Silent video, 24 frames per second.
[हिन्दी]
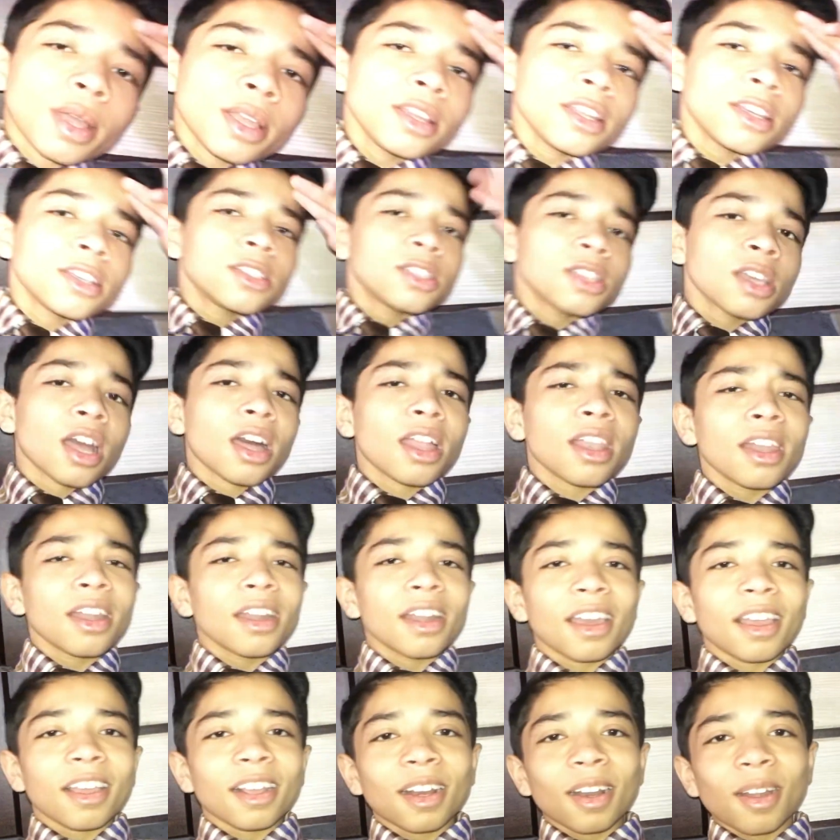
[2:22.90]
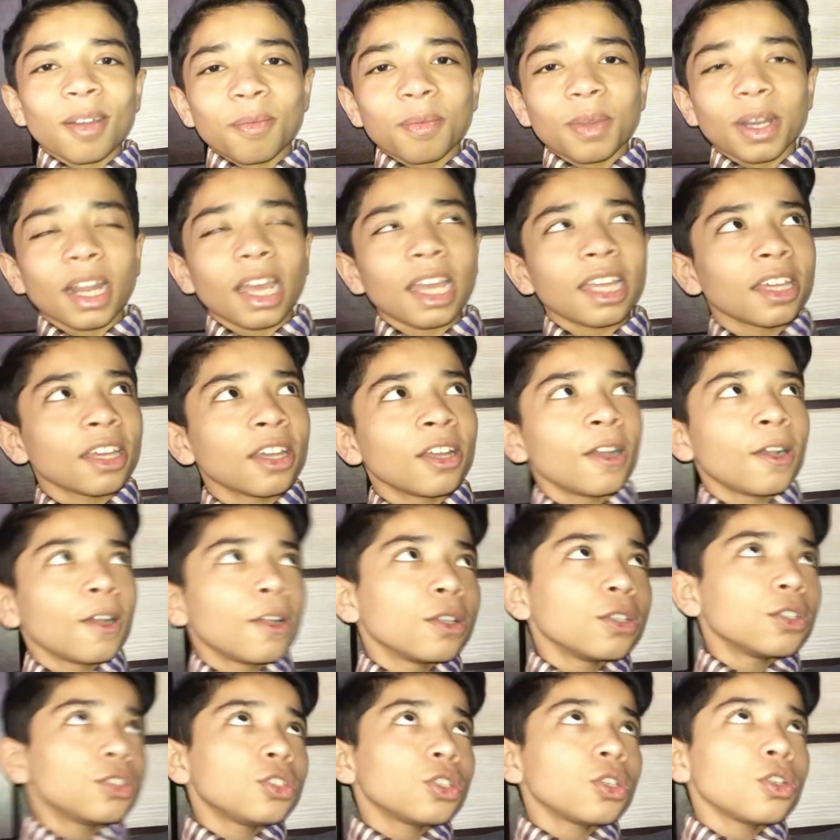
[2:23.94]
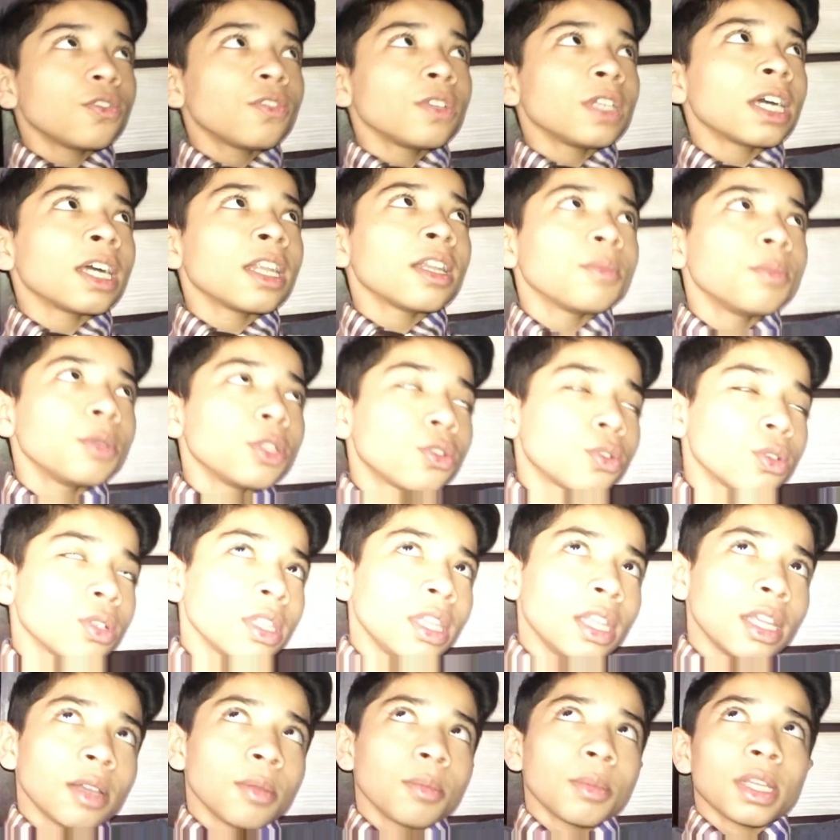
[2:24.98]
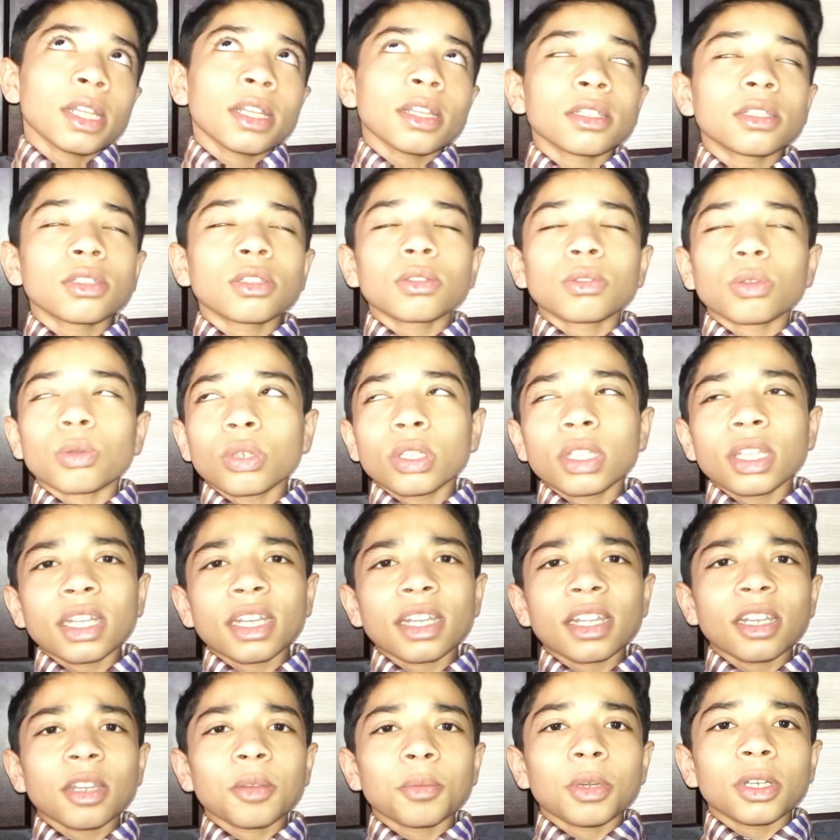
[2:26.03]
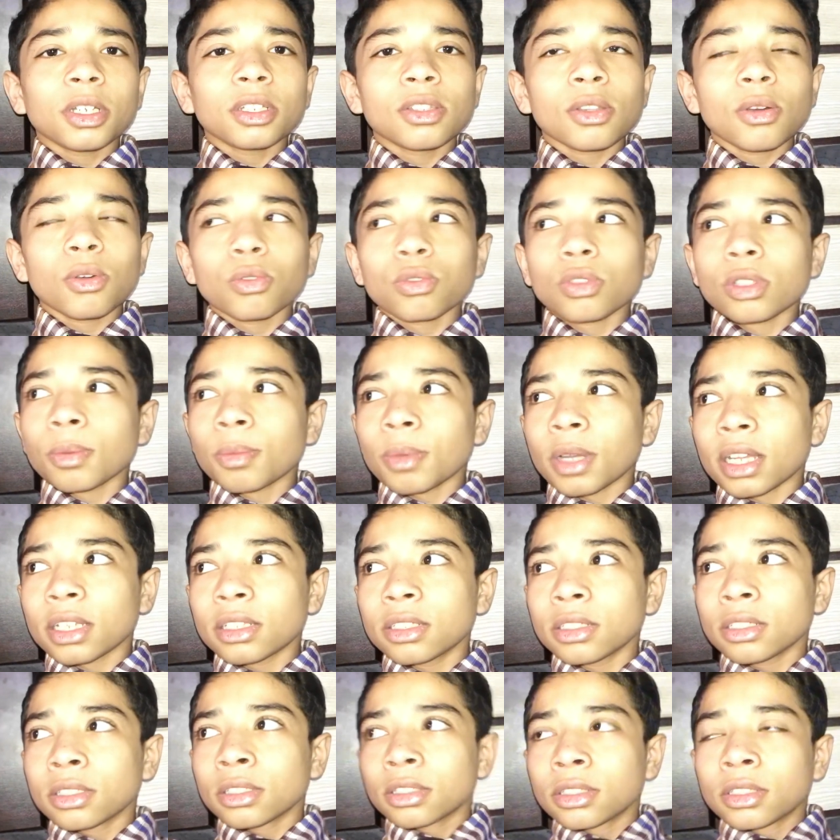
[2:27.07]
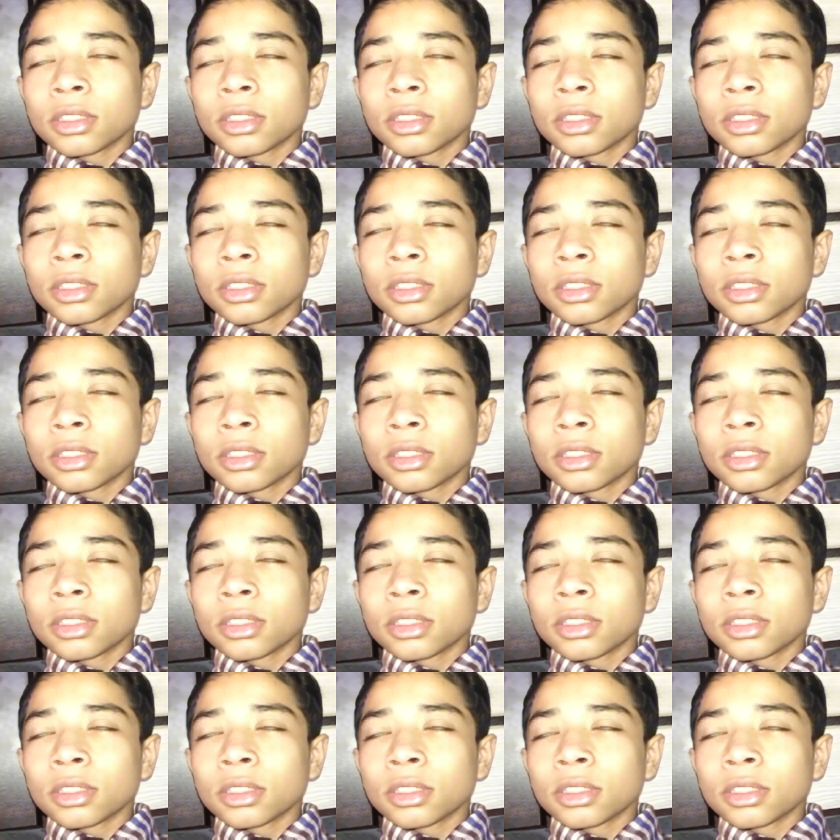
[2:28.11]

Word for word: ने ऐसी आला डायग्राम बनाई है तो चलो फिलहाल अभी थोड़ी देर में थोड़ी देर के लिए बैठता हूँ उसके बाद